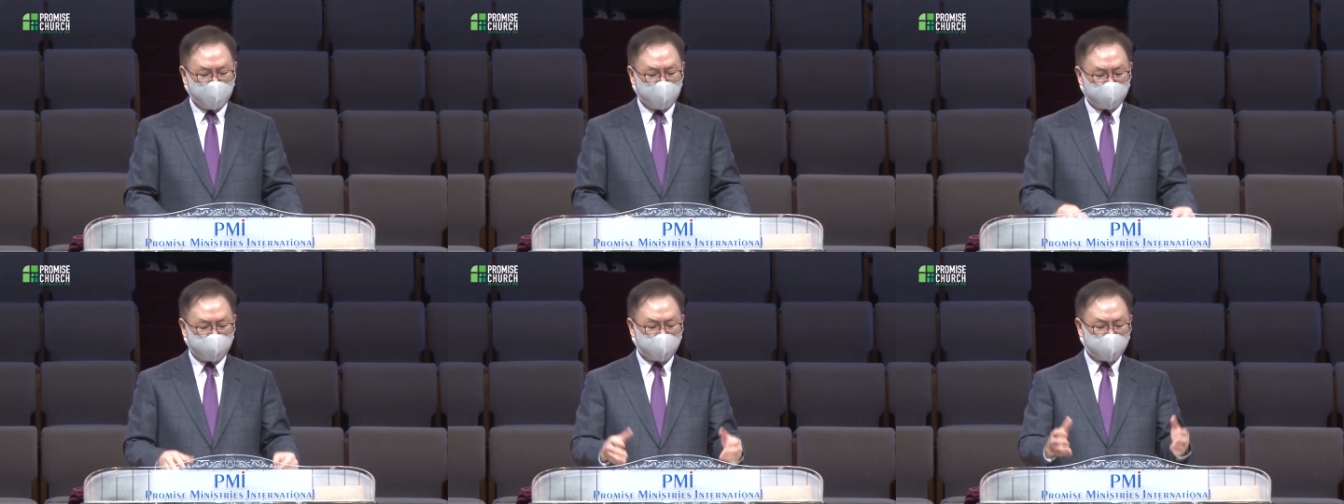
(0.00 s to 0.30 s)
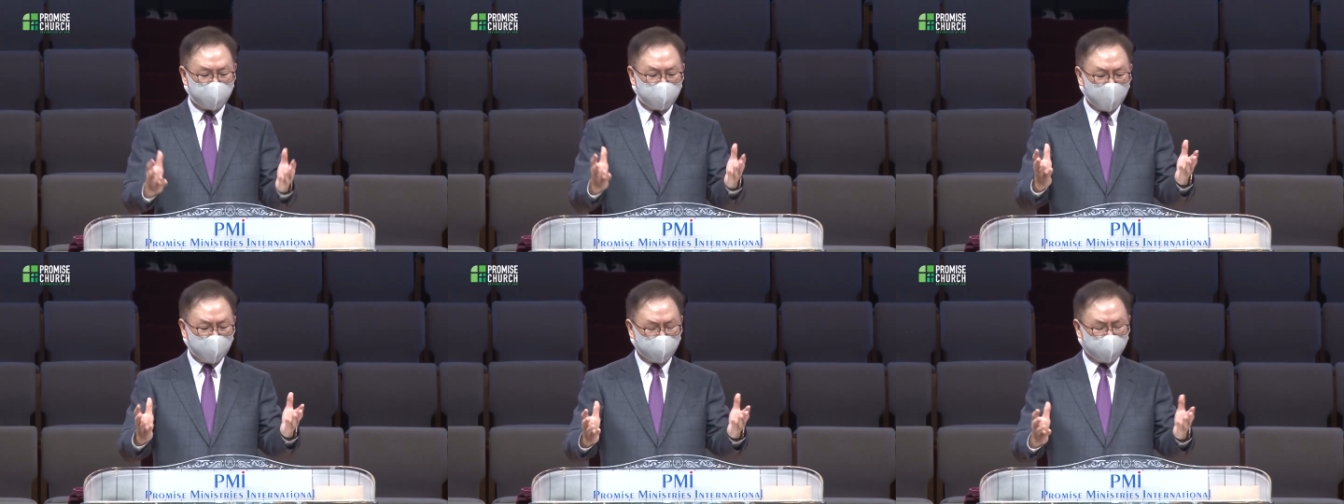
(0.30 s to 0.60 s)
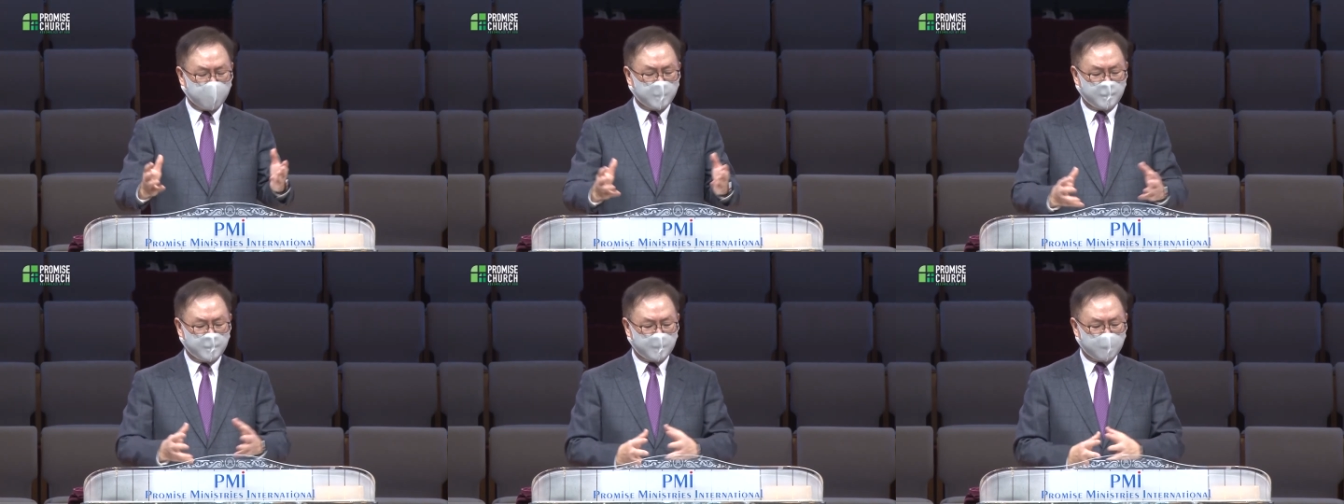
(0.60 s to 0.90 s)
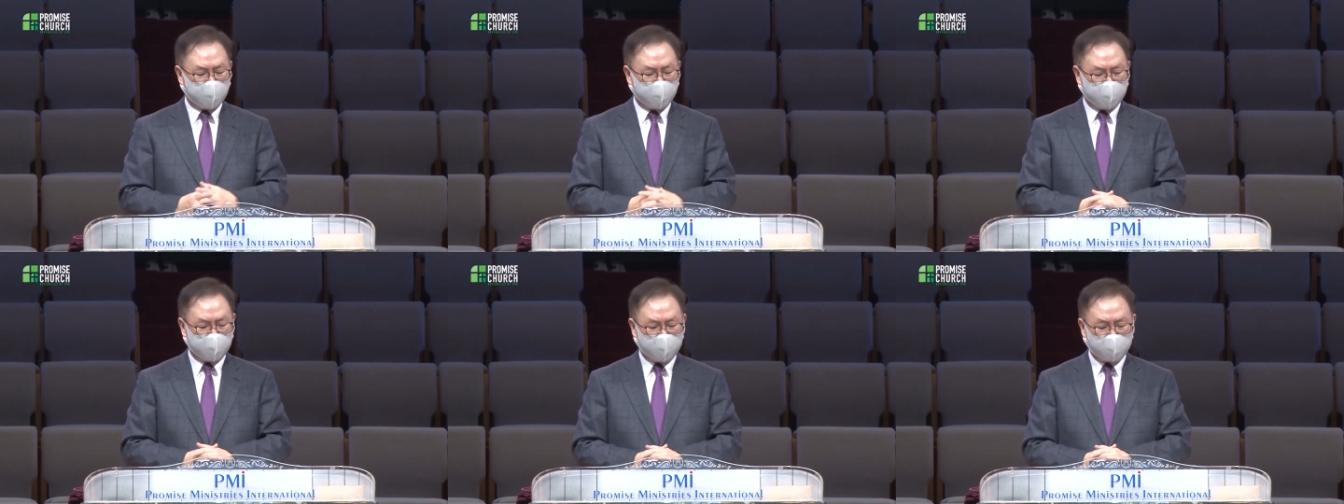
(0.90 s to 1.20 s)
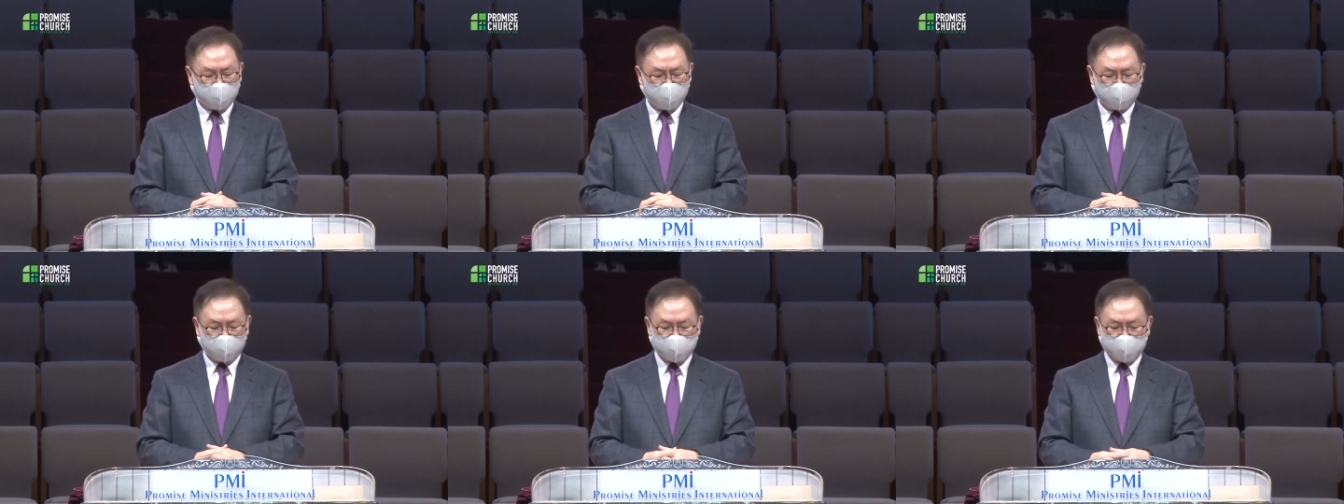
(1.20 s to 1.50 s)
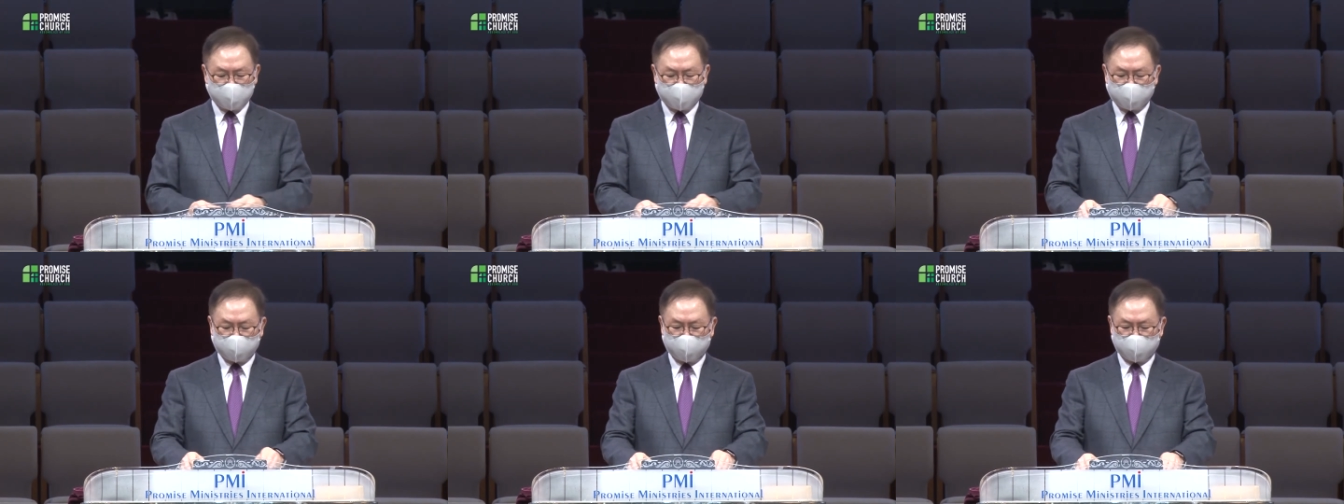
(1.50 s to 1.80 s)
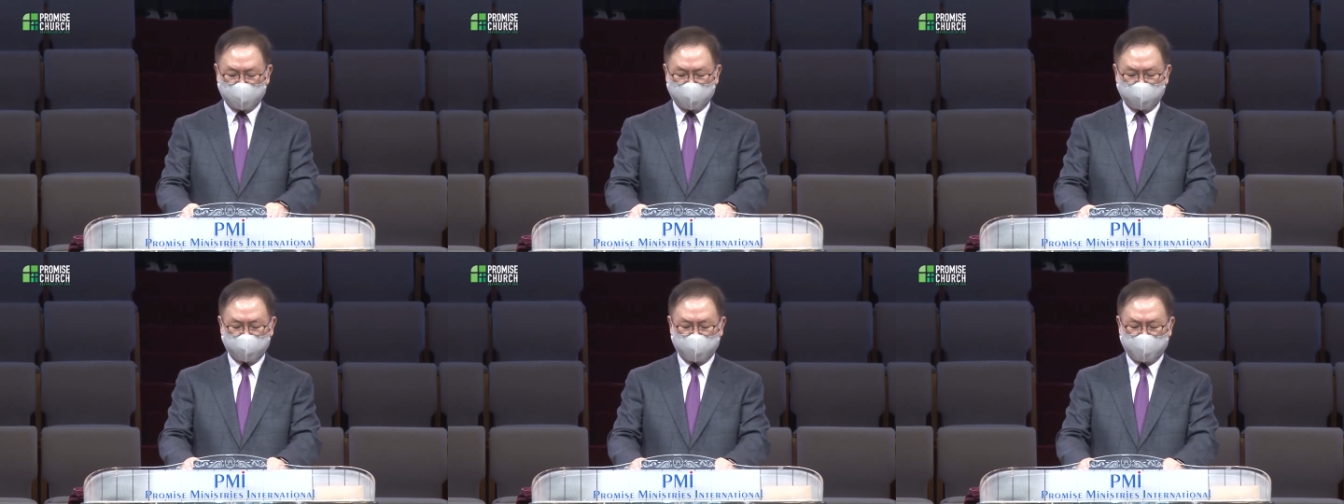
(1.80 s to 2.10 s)
그러면 어려워지는
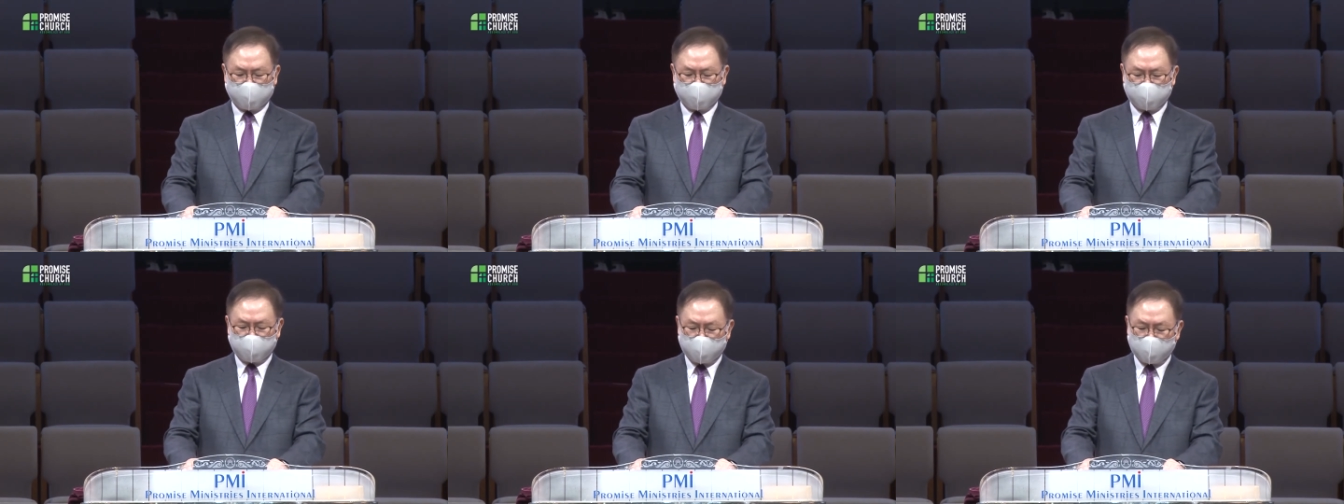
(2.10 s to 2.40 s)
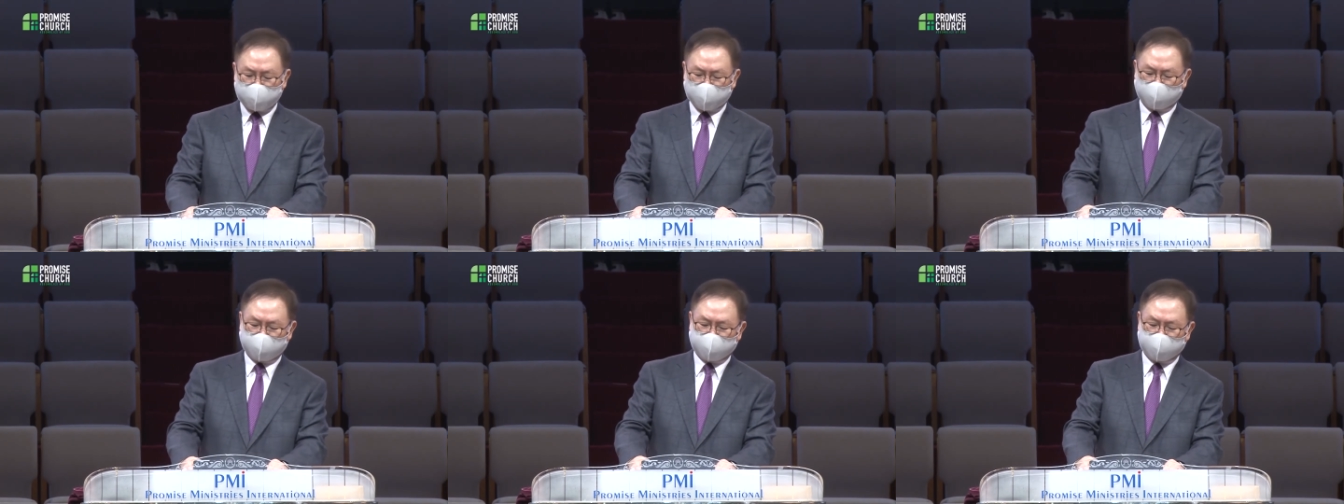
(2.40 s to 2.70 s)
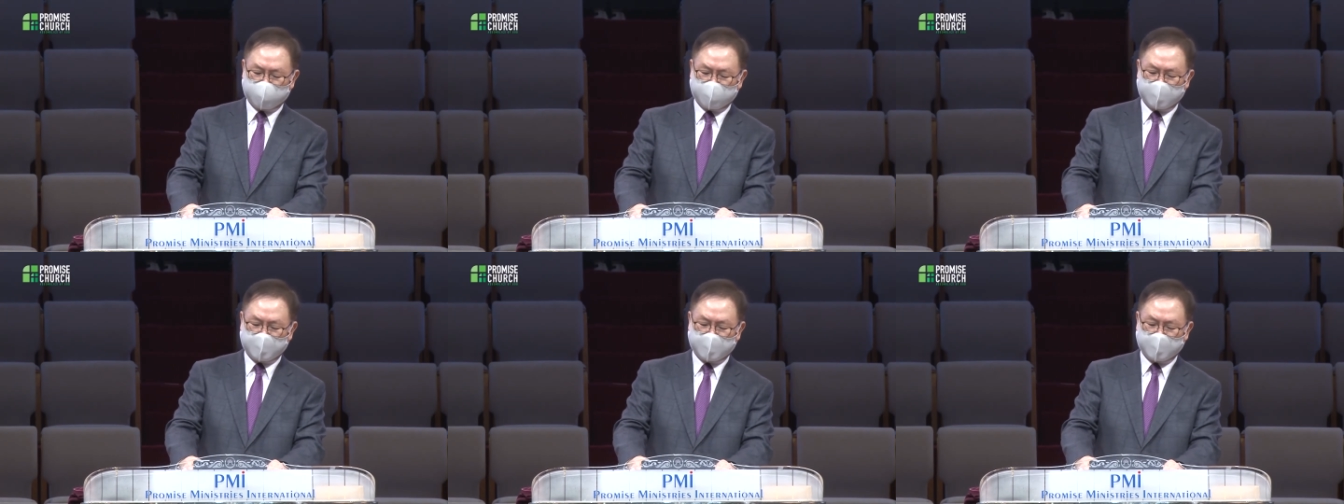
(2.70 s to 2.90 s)
것입니다. 여러분,